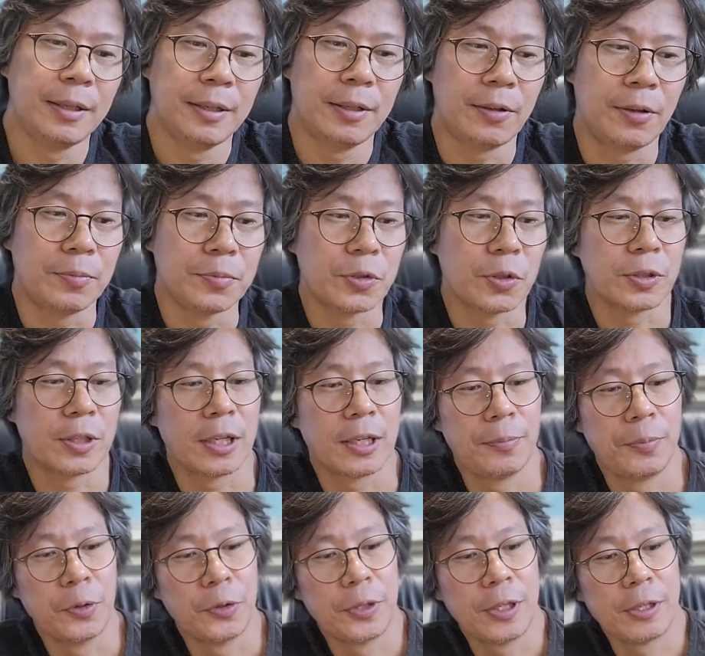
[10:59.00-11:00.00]
엄청나게
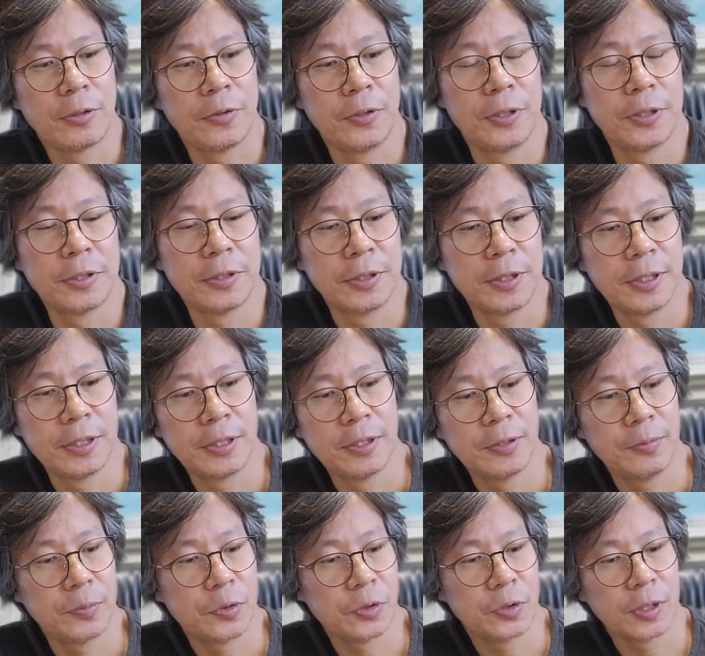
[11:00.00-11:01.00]
변할 거예요.
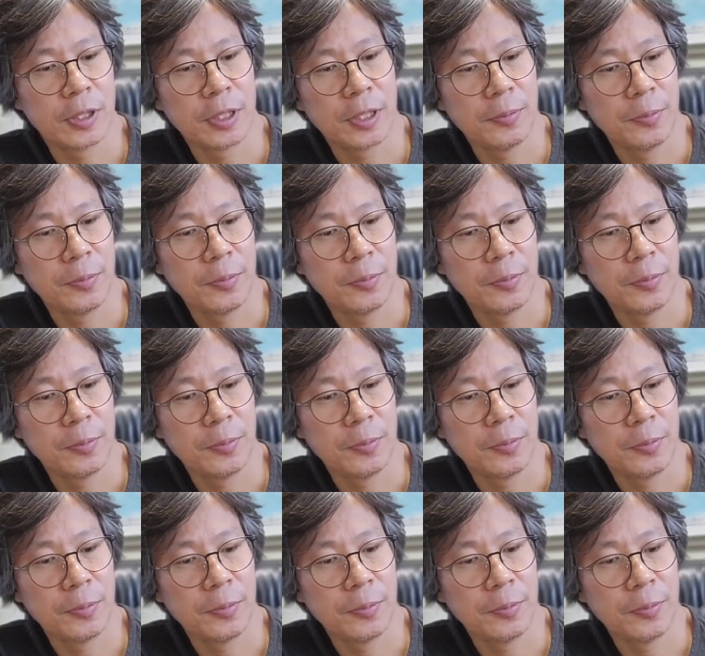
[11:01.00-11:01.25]
엄청나게